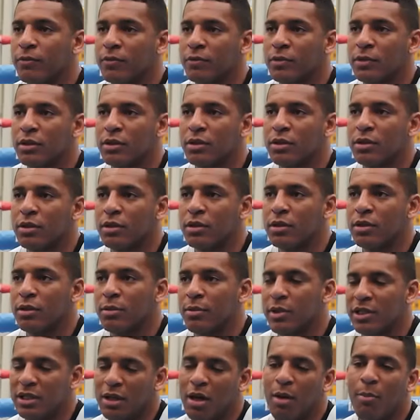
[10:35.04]
todo caso,
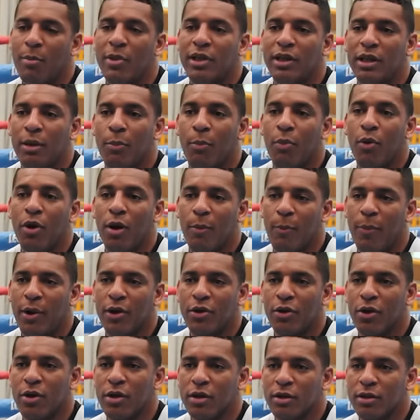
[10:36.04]
has huido de las
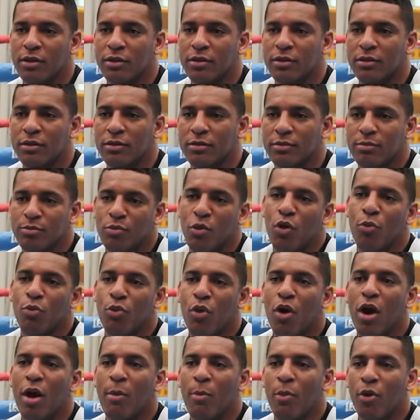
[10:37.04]
dificultades
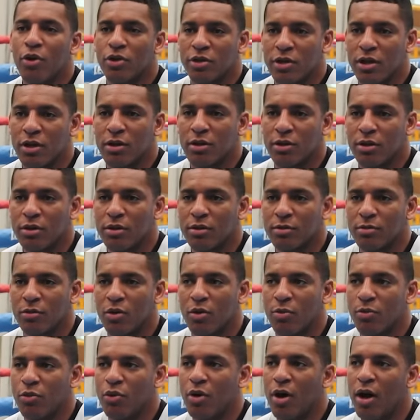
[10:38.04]
eh,
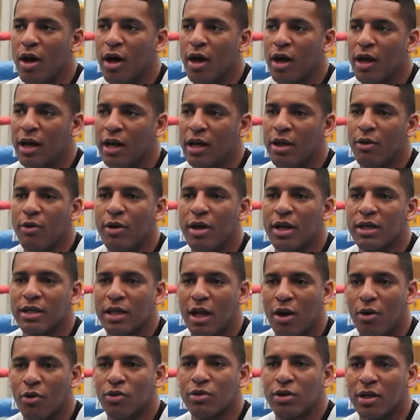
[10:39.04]
materiales en Cuba y te
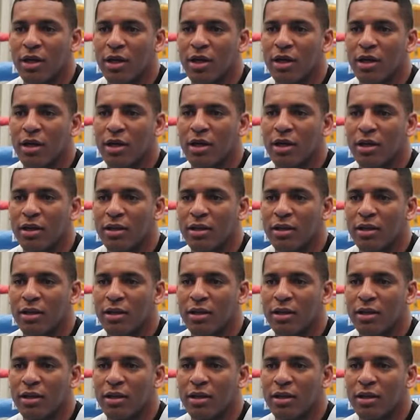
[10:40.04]
has buscado la